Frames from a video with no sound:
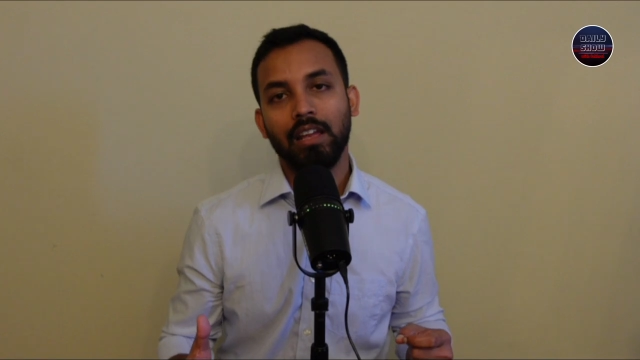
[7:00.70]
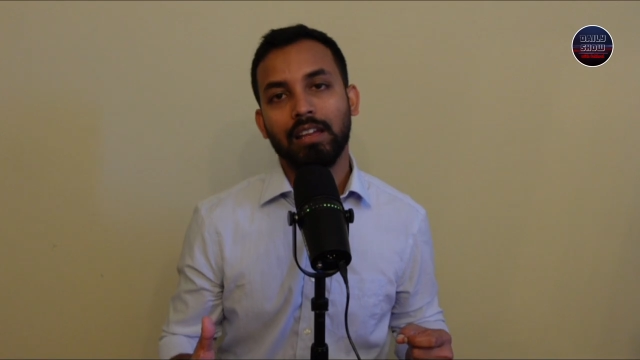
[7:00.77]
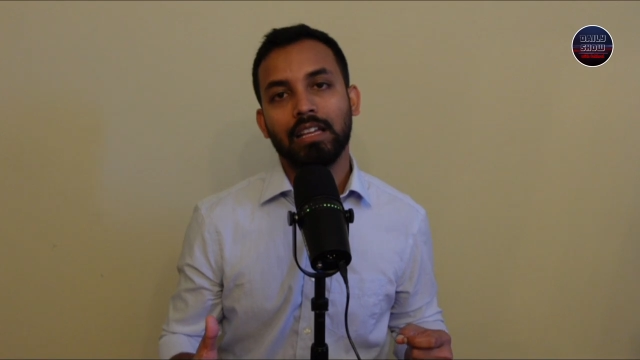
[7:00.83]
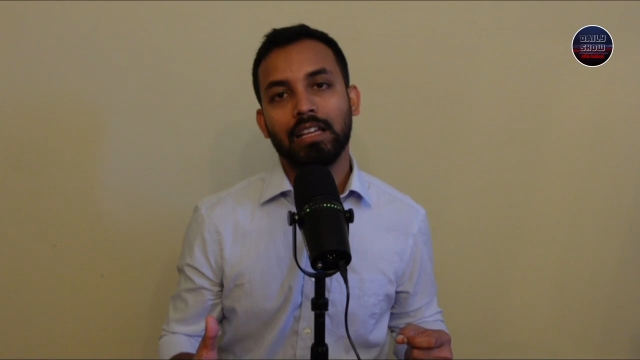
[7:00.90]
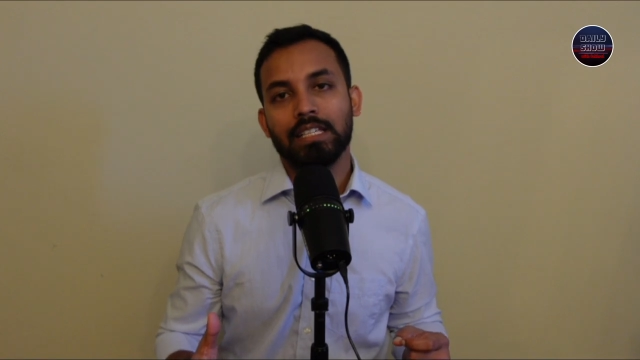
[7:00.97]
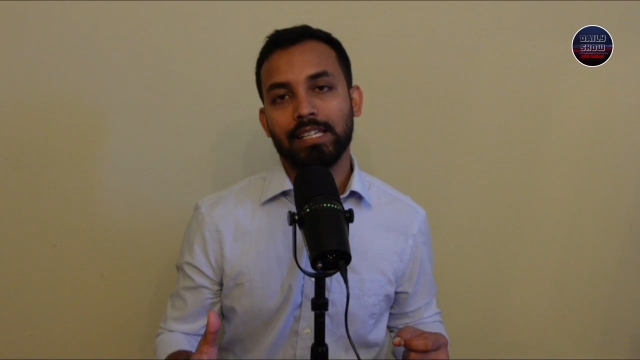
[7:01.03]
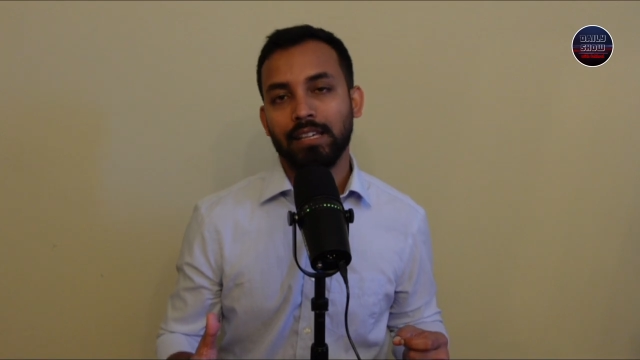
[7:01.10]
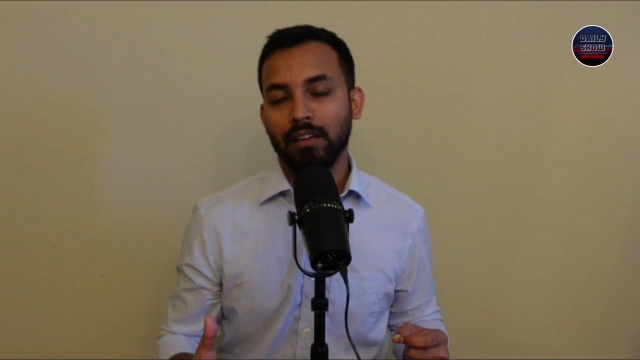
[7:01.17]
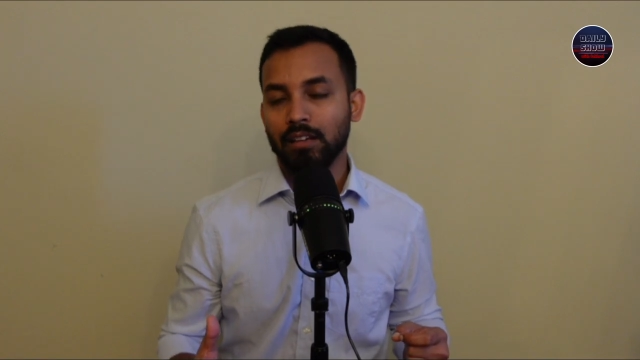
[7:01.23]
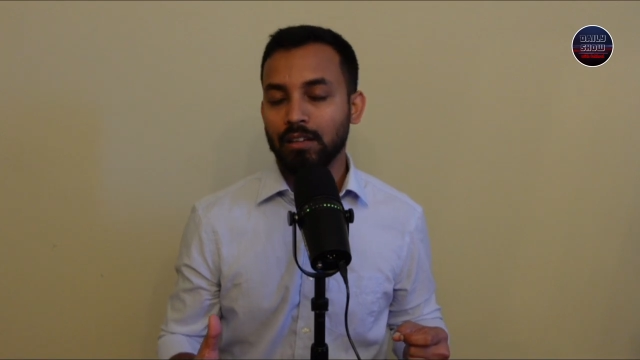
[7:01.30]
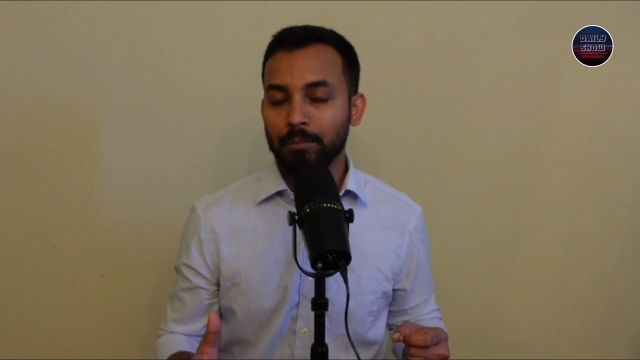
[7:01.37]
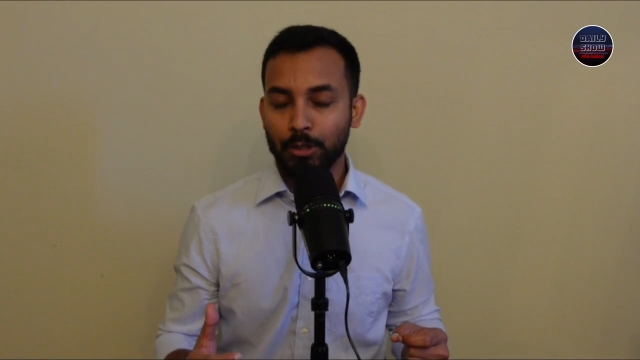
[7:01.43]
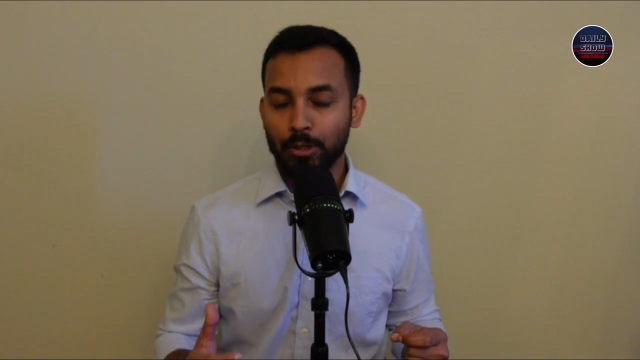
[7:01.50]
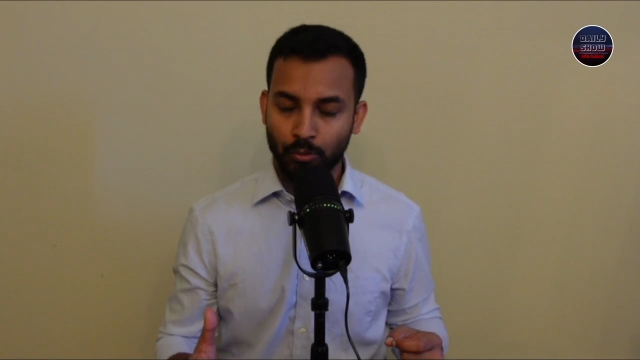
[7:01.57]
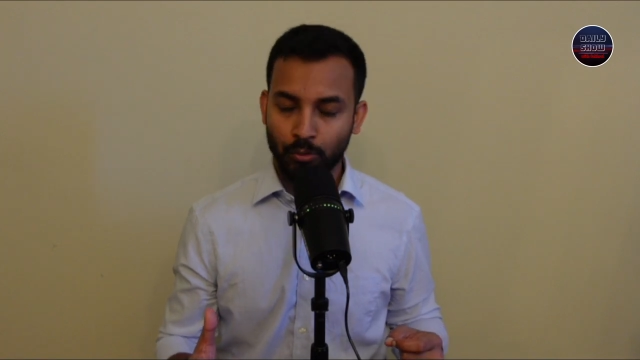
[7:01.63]
যে
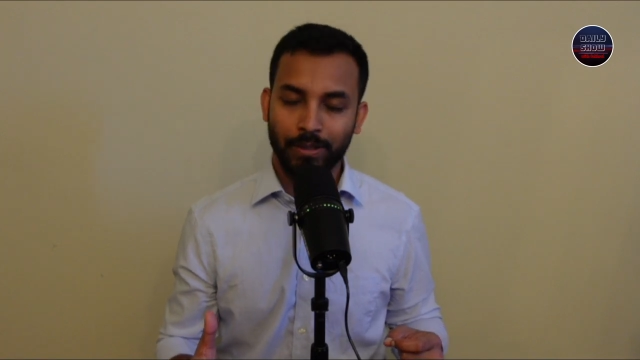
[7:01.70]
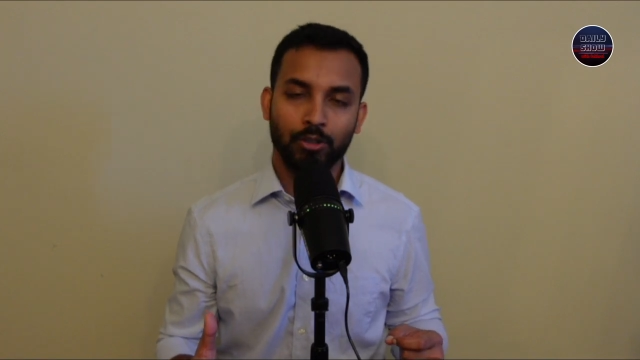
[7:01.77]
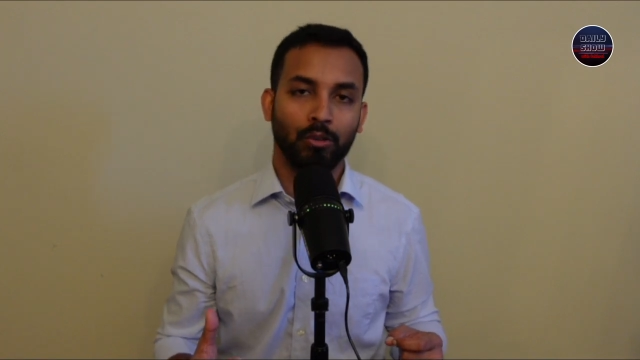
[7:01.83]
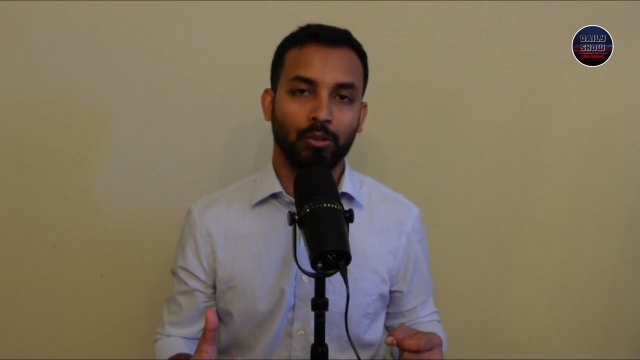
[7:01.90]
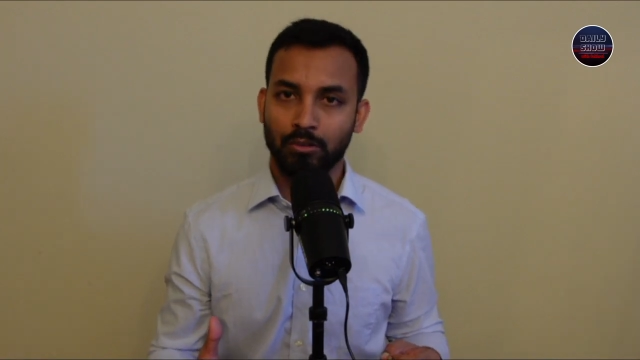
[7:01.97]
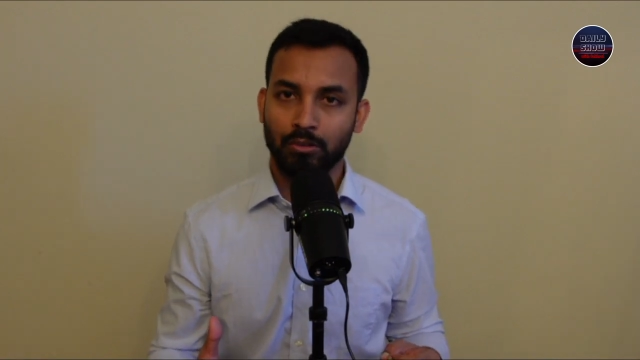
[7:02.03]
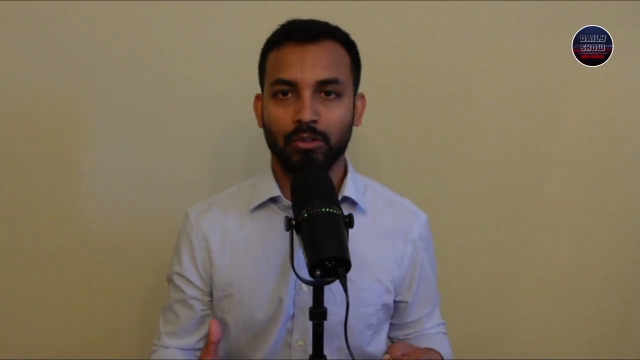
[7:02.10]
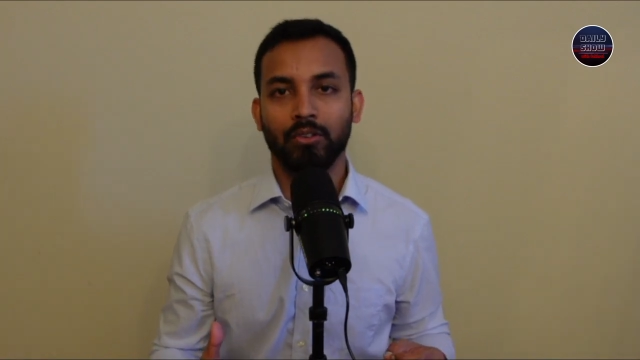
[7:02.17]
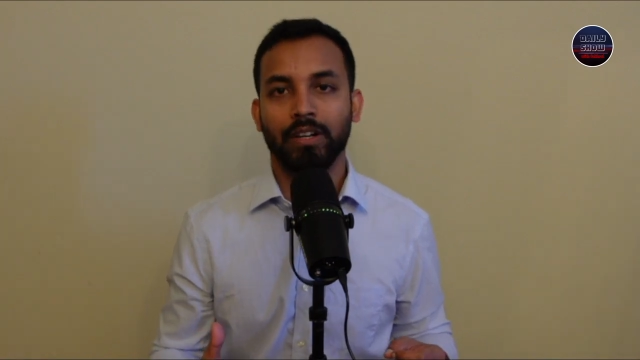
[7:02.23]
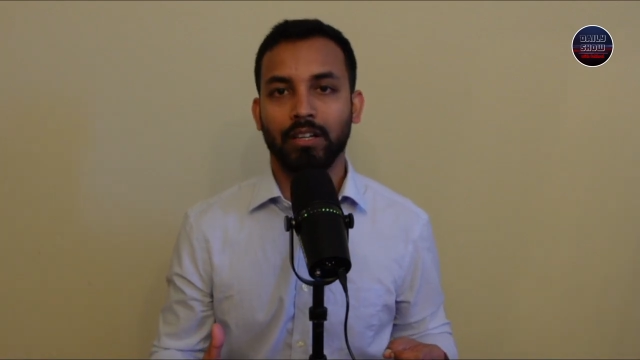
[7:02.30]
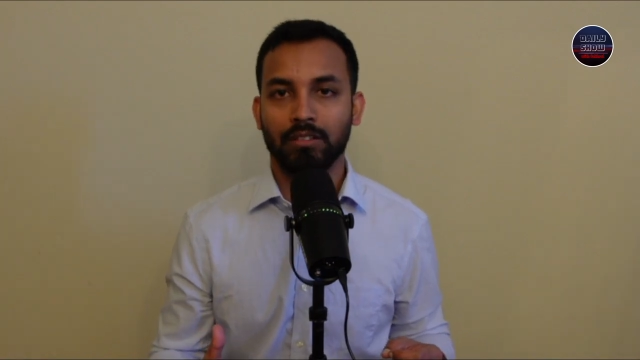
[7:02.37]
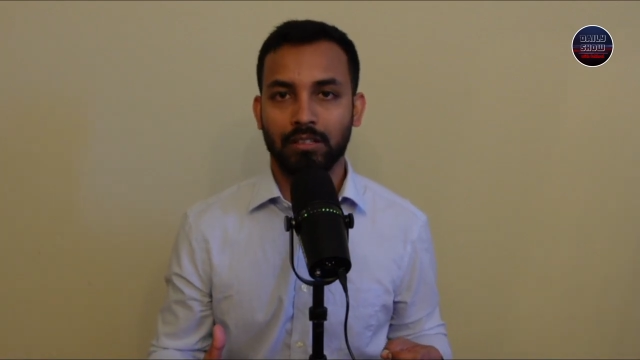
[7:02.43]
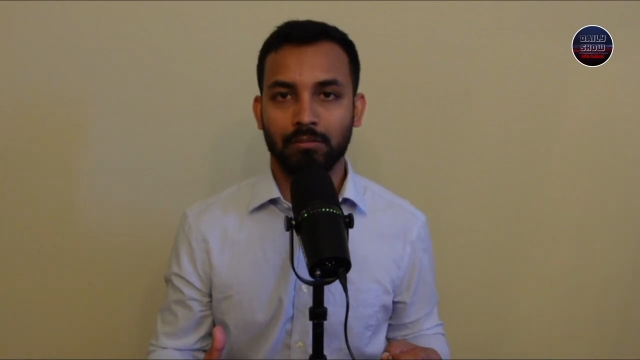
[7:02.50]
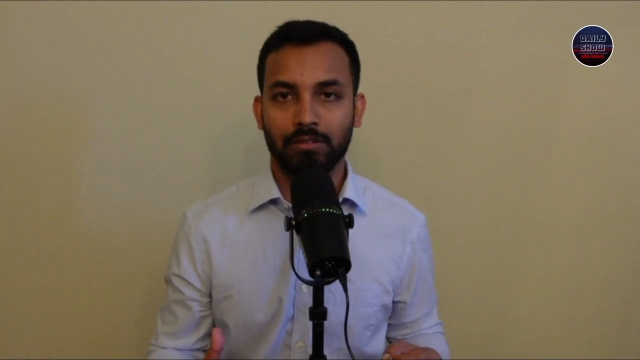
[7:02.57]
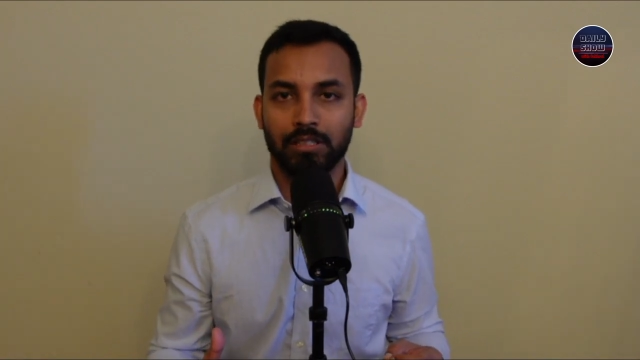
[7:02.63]
বিশ্বব্যাংক ষড়যন্ত্র করে এই
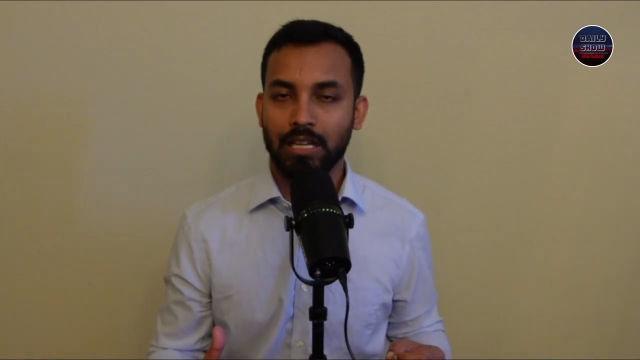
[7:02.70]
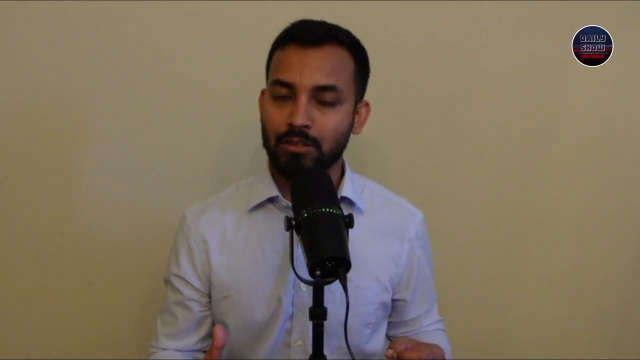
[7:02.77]
কথা বলছে